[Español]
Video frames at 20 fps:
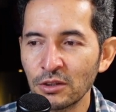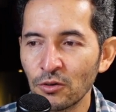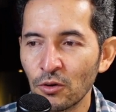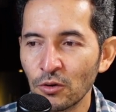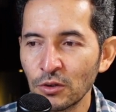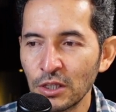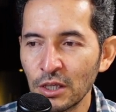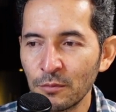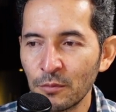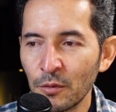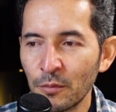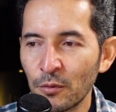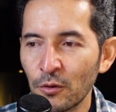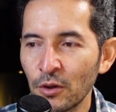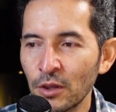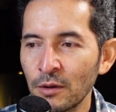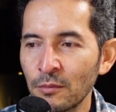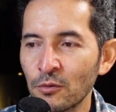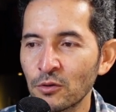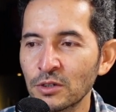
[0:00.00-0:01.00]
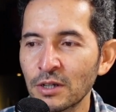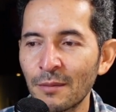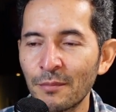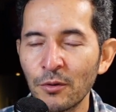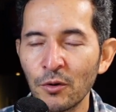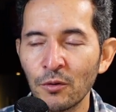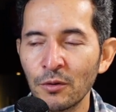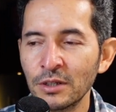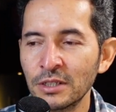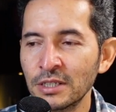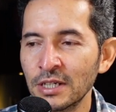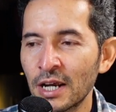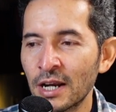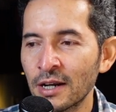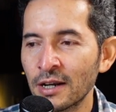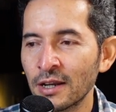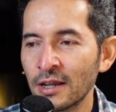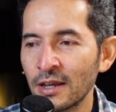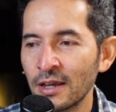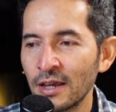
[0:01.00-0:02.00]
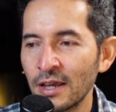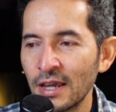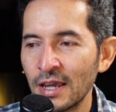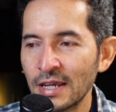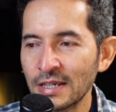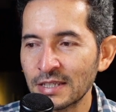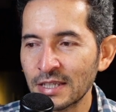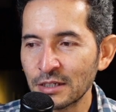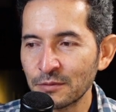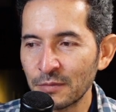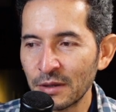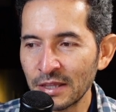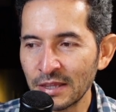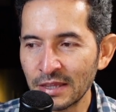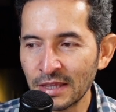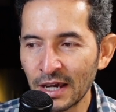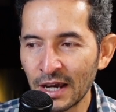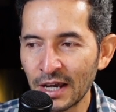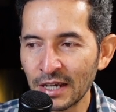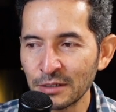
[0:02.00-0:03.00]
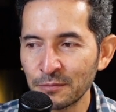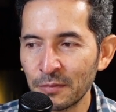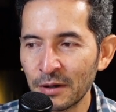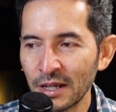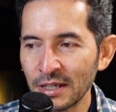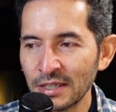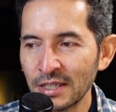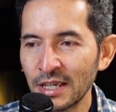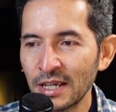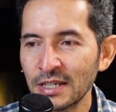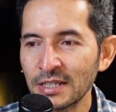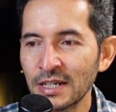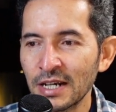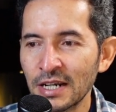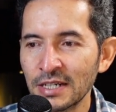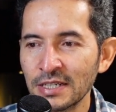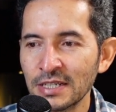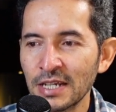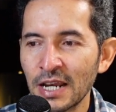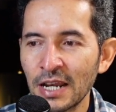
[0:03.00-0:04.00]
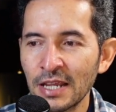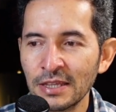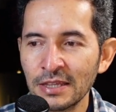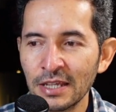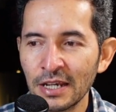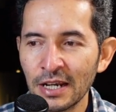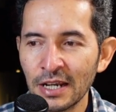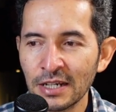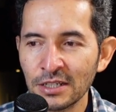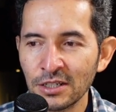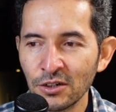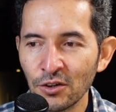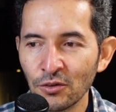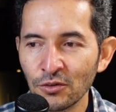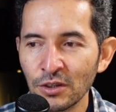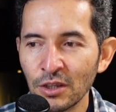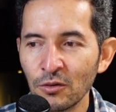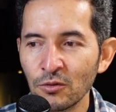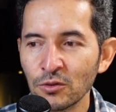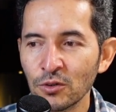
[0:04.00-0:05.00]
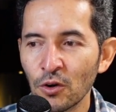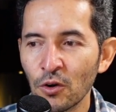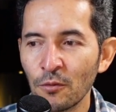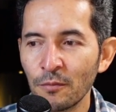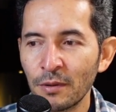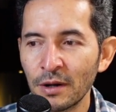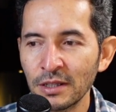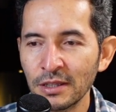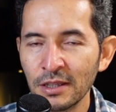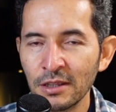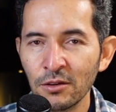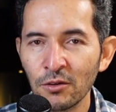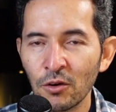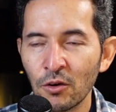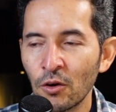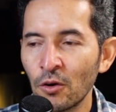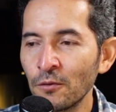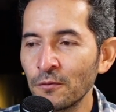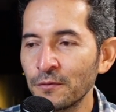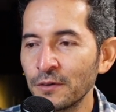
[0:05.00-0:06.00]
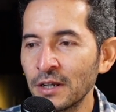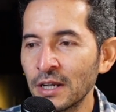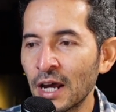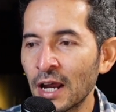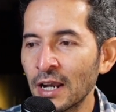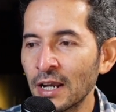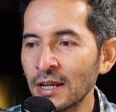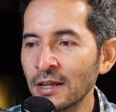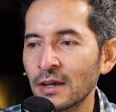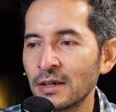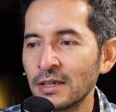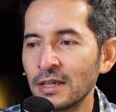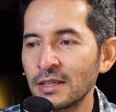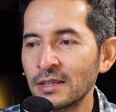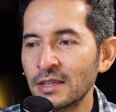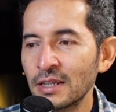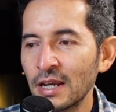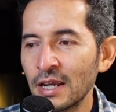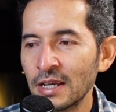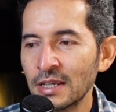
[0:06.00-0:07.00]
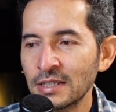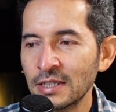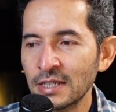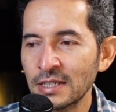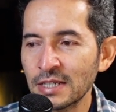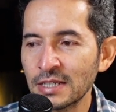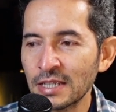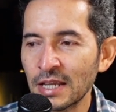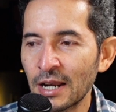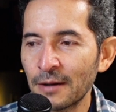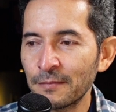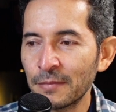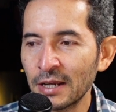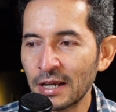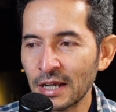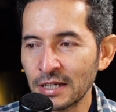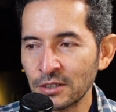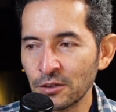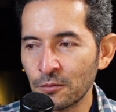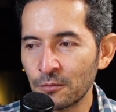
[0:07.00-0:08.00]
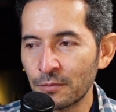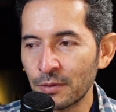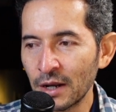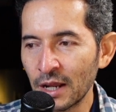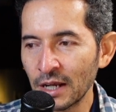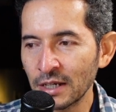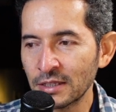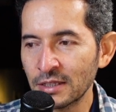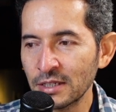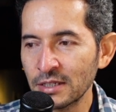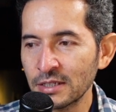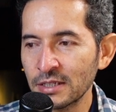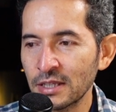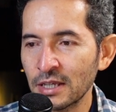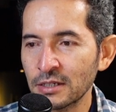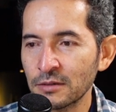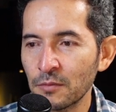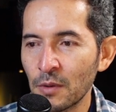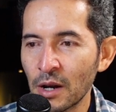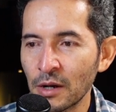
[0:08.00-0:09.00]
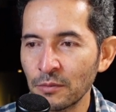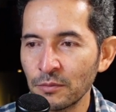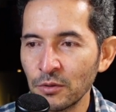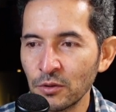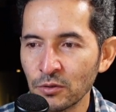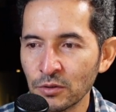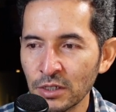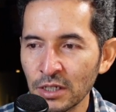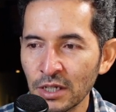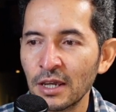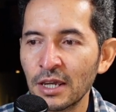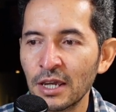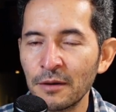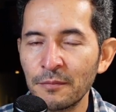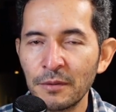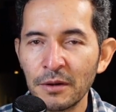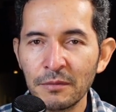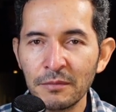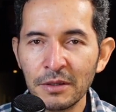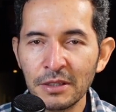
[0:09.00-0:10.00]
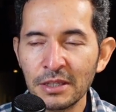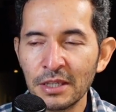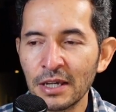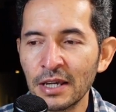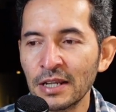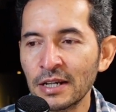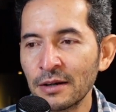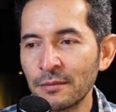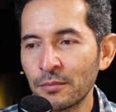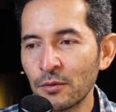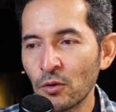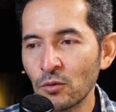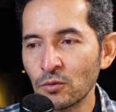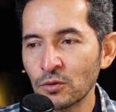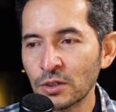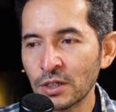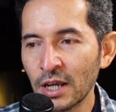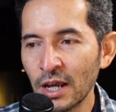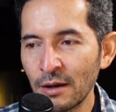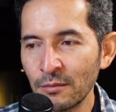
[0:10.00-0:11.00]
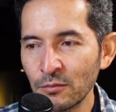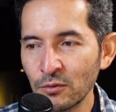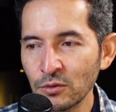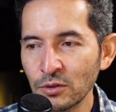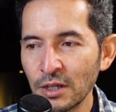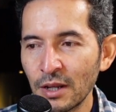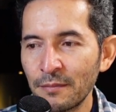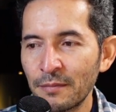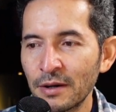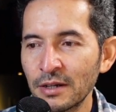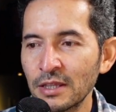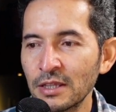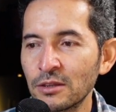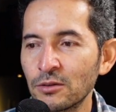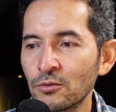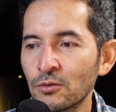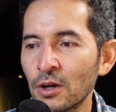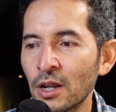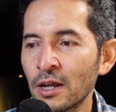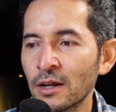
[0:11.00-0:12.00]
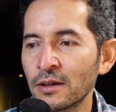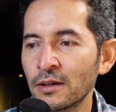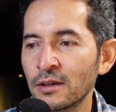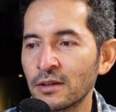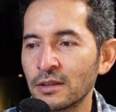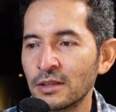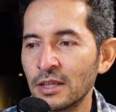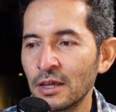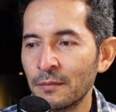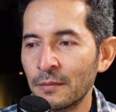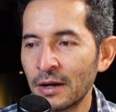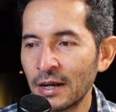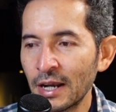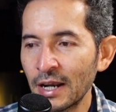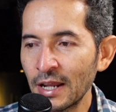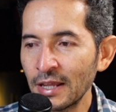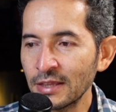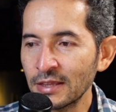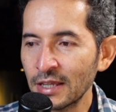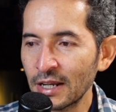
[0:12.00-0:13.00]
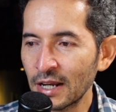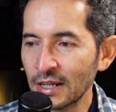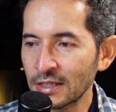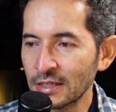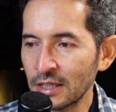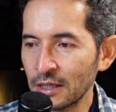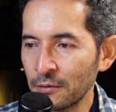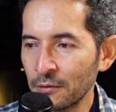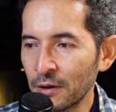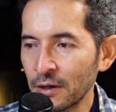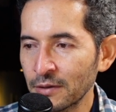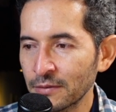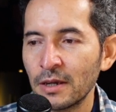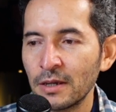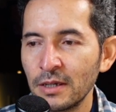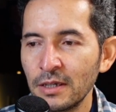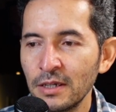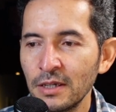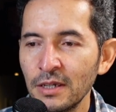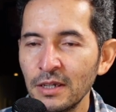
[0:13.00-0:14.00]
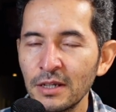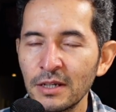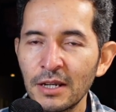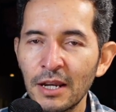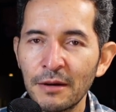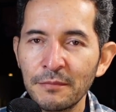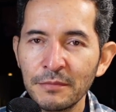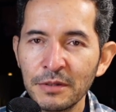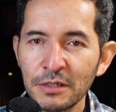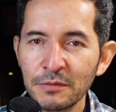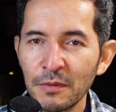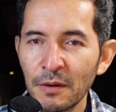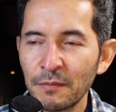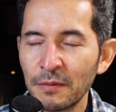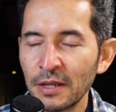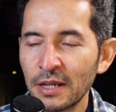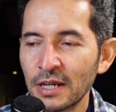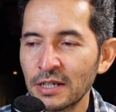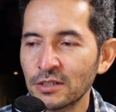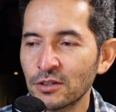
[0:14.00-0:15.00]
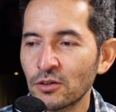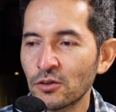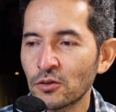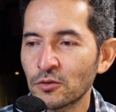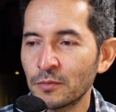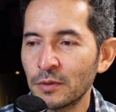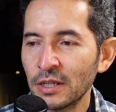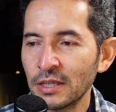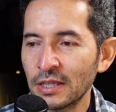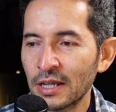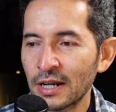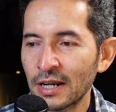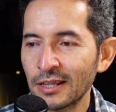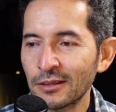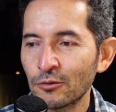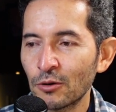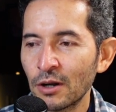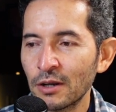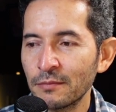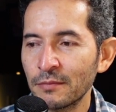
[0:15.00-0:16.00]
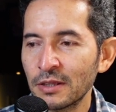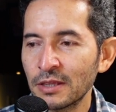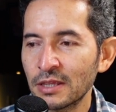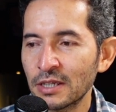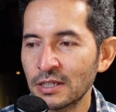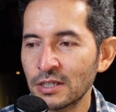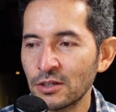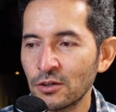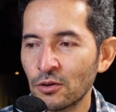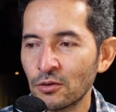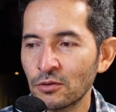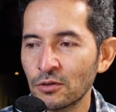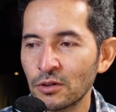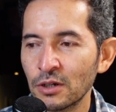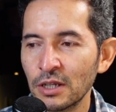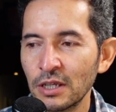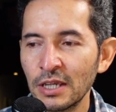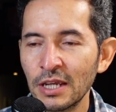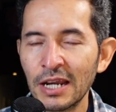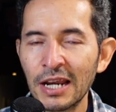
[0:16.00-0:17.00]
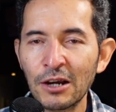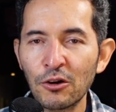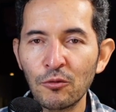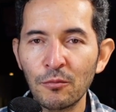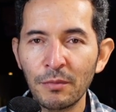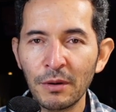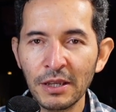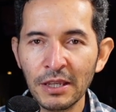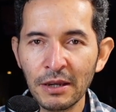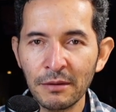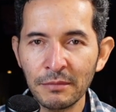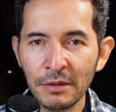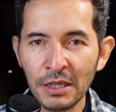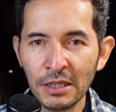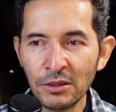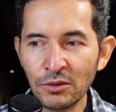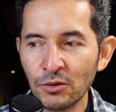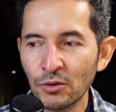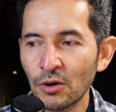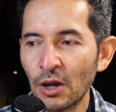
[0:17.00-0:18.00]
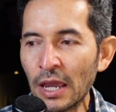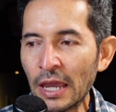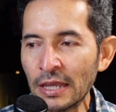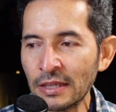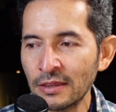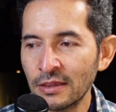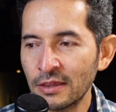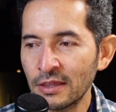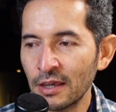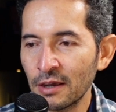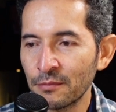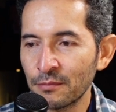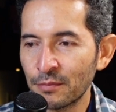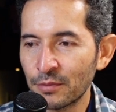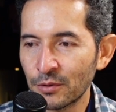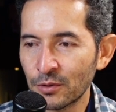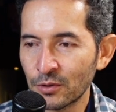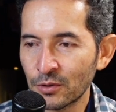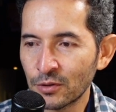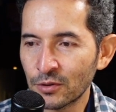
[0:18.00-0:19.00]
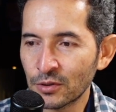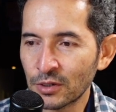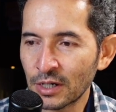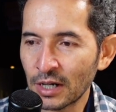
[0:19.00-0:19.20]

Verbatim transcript: todo tipo podemos aprovechar estas ventajas prácticas gracias a la integración de uso compartido con Finale y entre ellas está la aplicación Practice de Smart Music que permite que reproduzcamos la partitura de manera interactiva y la misma aplicación nos brinda retroalimentación y el acompañamiento en tiempo